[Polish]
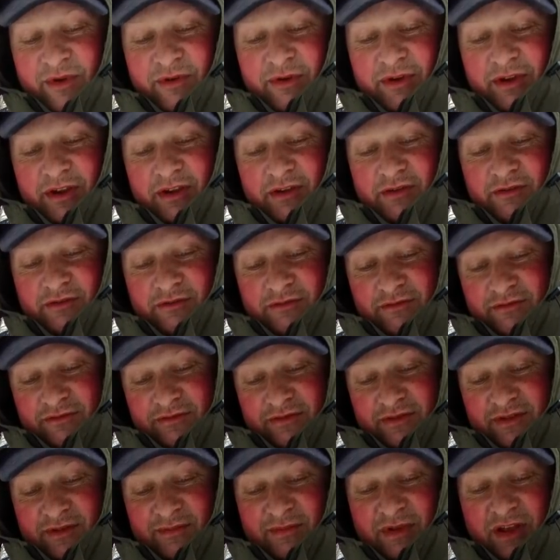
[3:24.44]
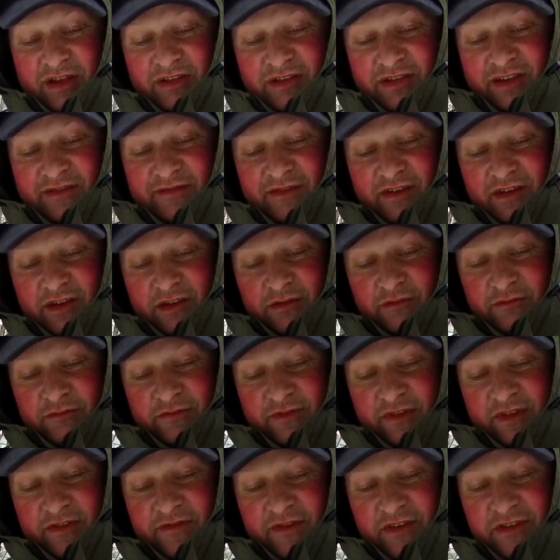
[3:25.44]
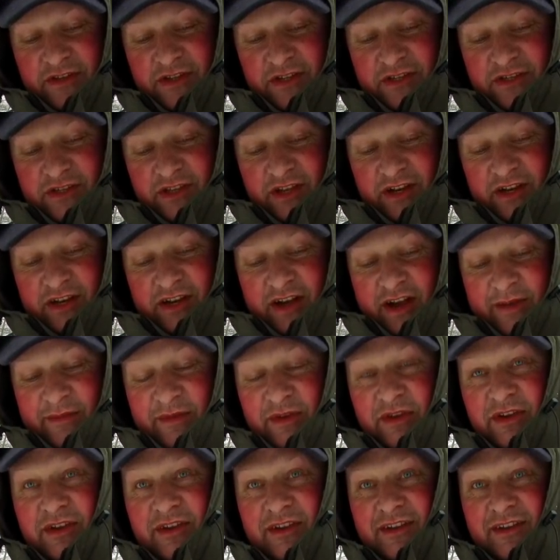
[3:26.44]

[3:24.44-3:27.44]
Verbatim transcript: małego, czy blaszkę wahadłówkę, 24 gramy.